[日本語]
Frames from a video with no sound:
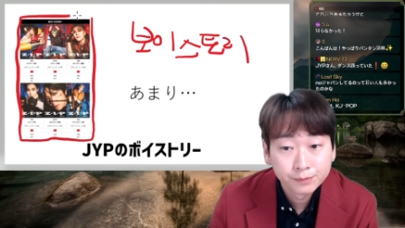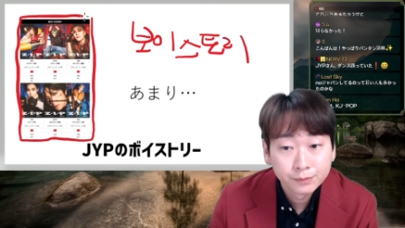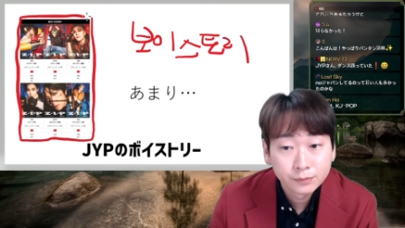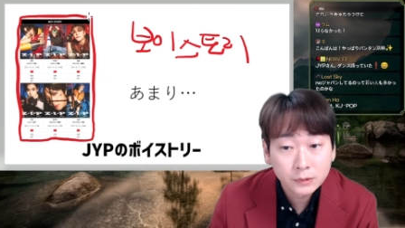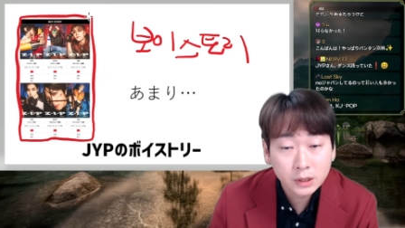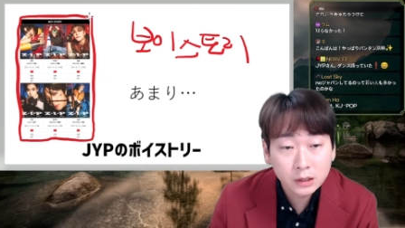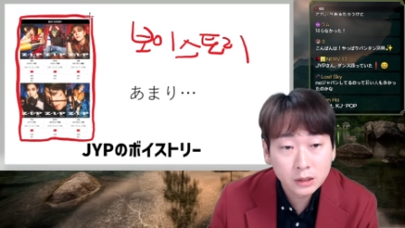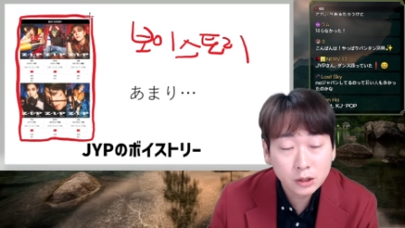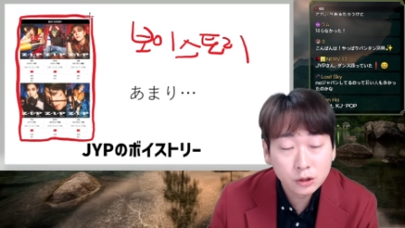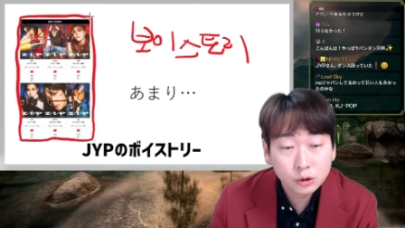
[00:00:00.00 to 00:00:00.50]

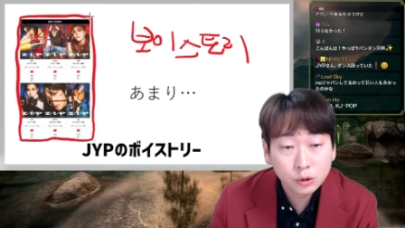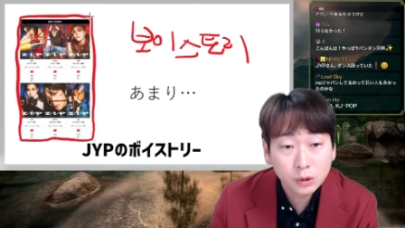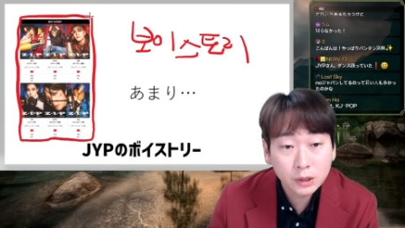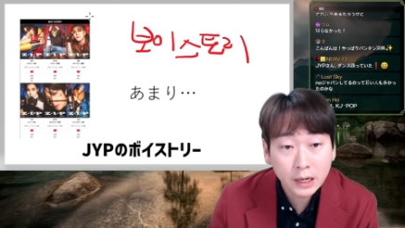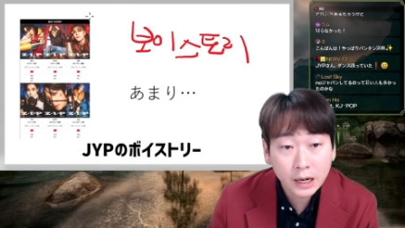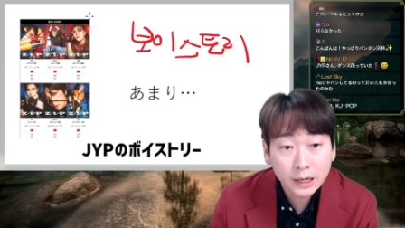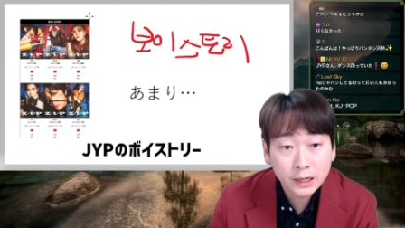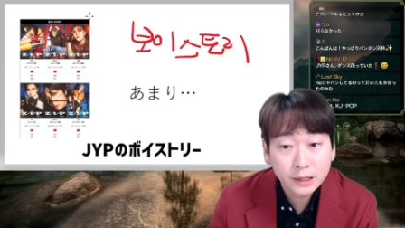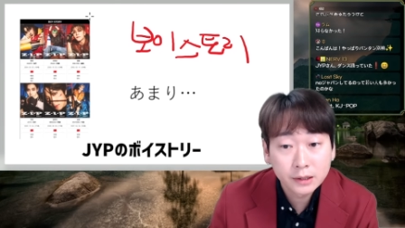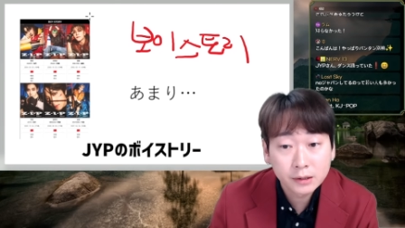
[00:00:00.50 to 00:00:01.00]
で、NiziUより
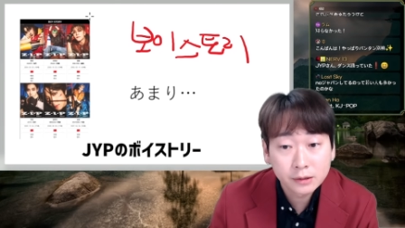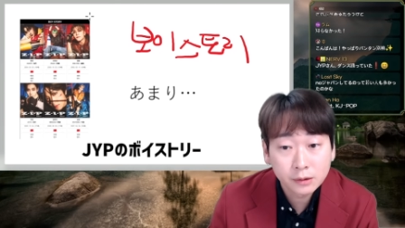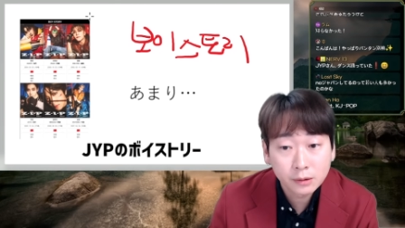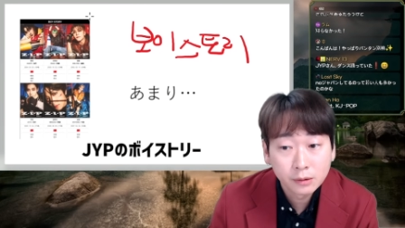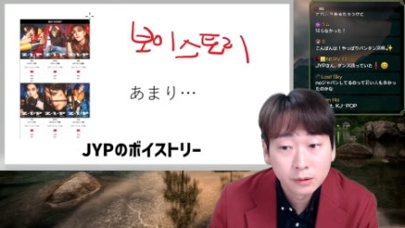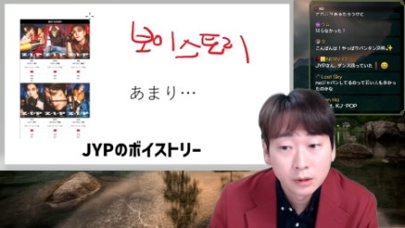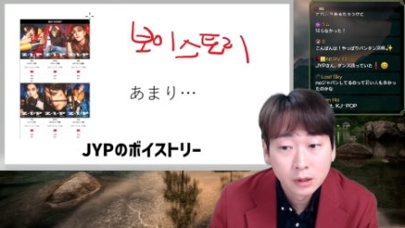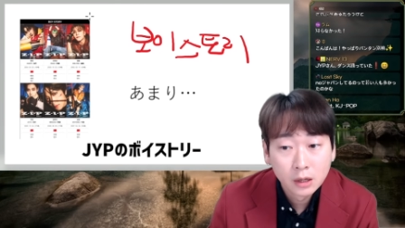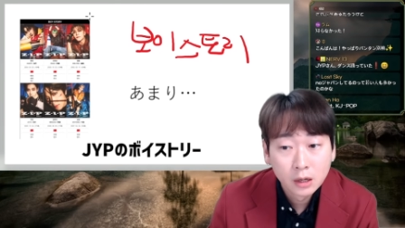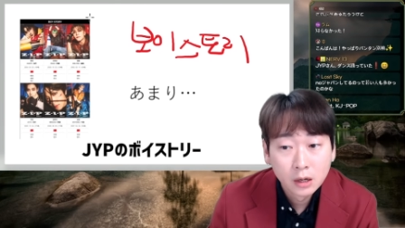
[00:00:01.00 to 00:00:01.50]
早いですよ。
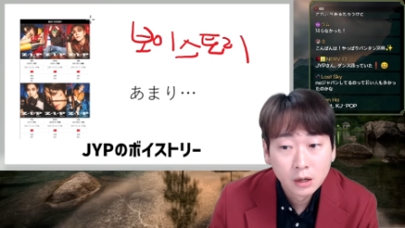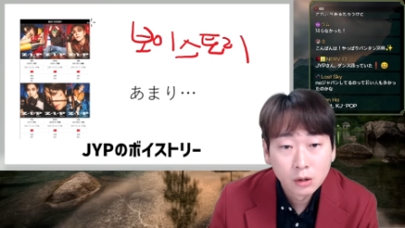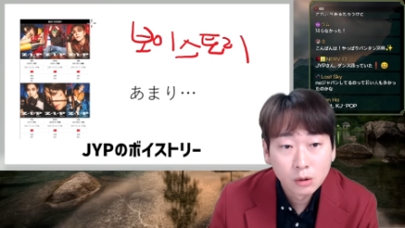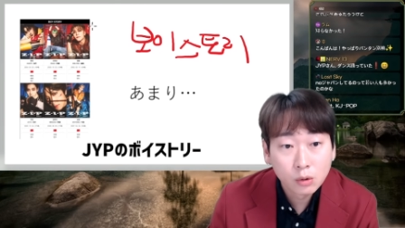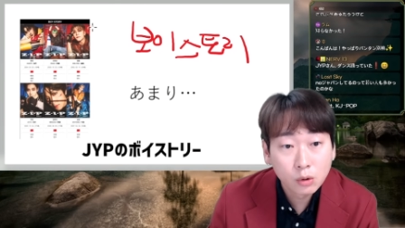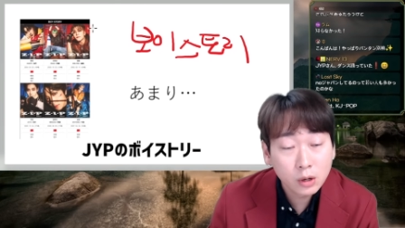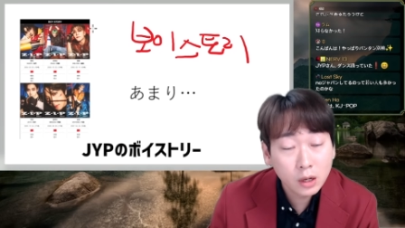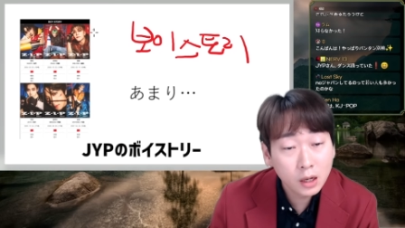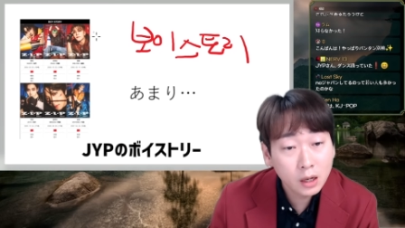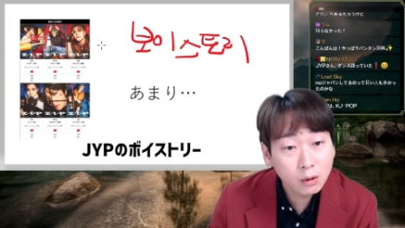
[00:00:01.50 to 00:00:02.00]

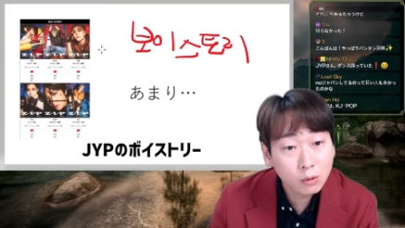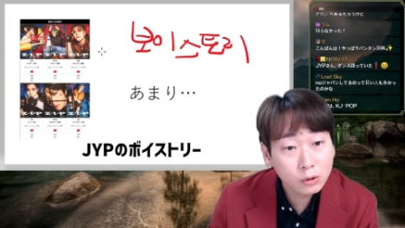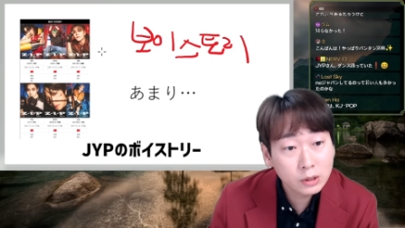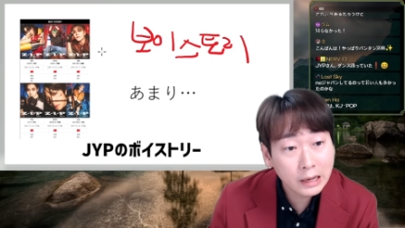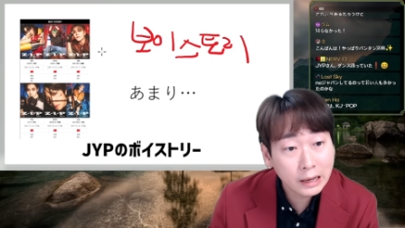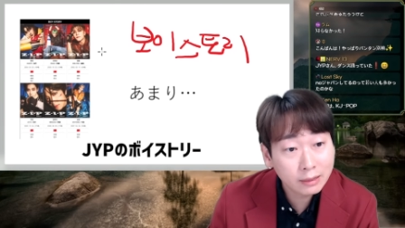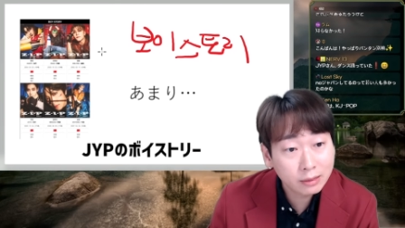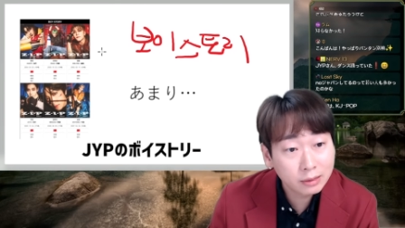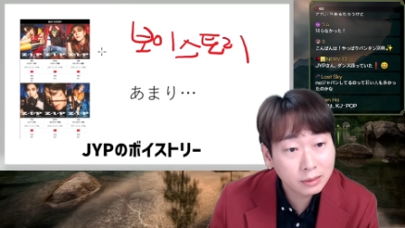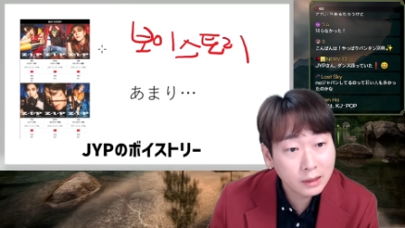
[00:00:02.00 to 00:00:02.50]
これを
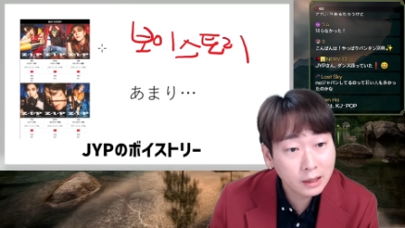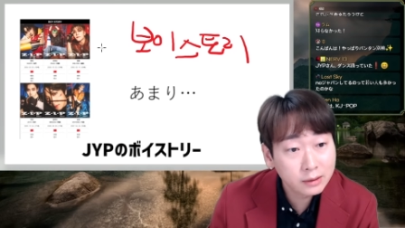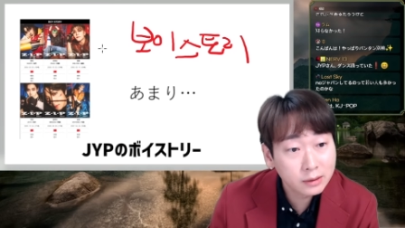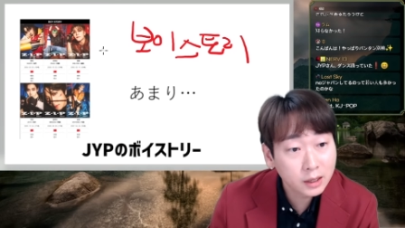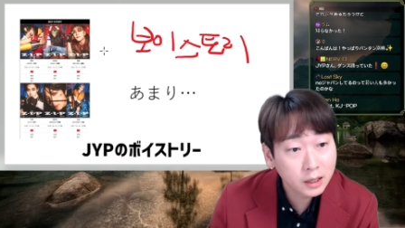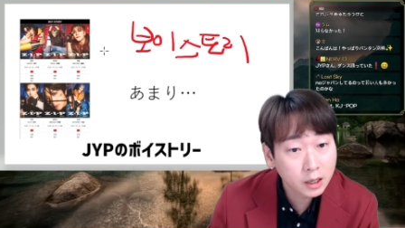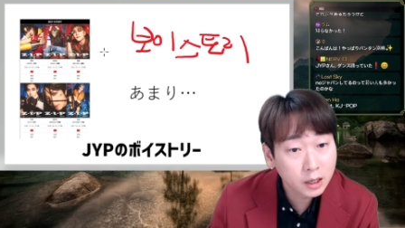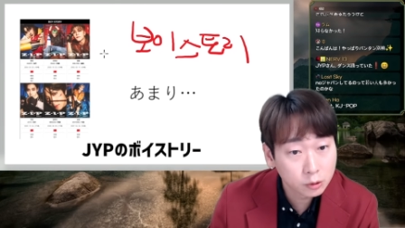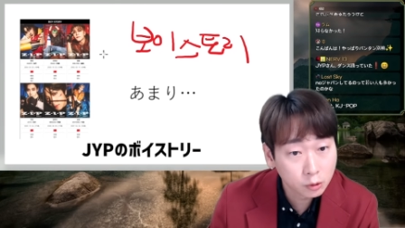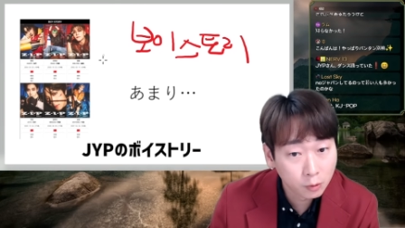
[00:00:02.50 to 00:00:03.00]
やったん
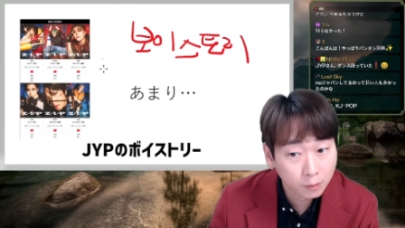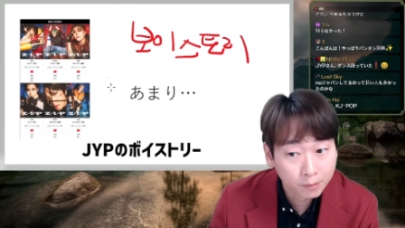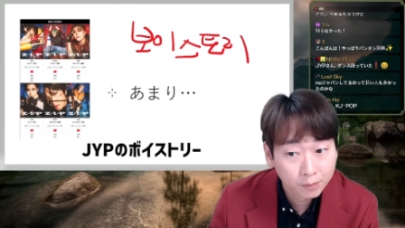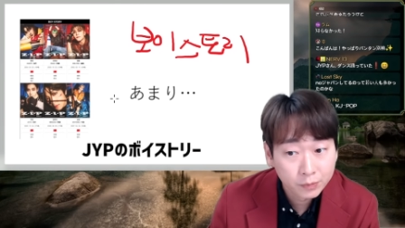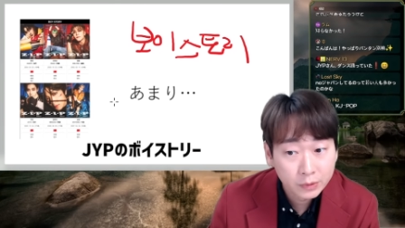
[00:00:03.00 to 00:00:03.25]
だけど、